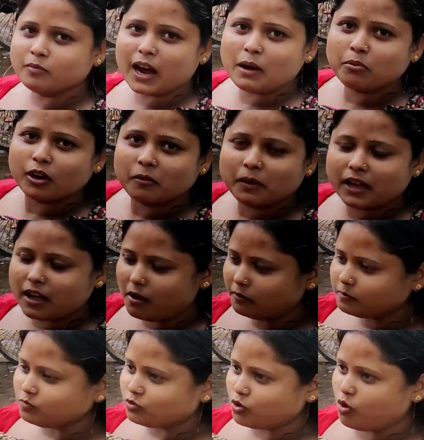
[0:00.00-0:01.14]
মা বলবে
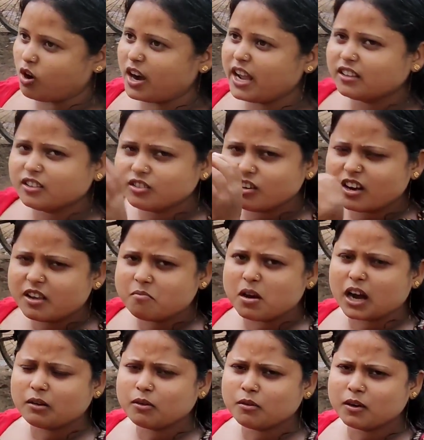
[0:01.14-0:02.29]
অনেকদিন ধরেই
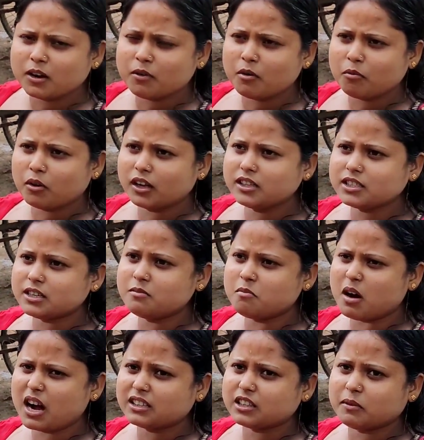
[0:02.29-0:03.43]
মারবো মারবো বলছি
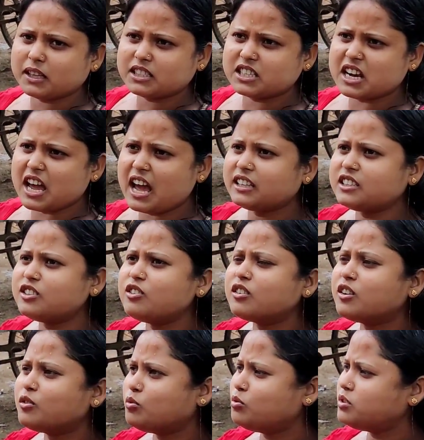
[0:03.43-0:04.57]
মারতে পারছি না একদিন
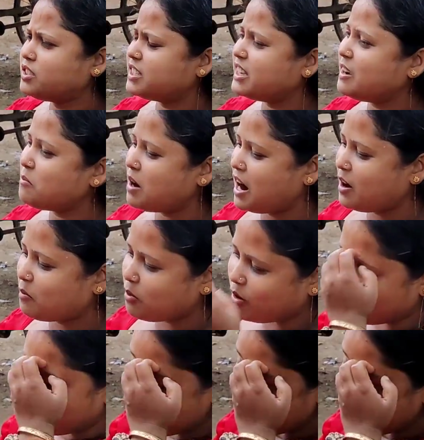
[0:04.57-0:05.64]
ওকে গুছিয়ে মারবো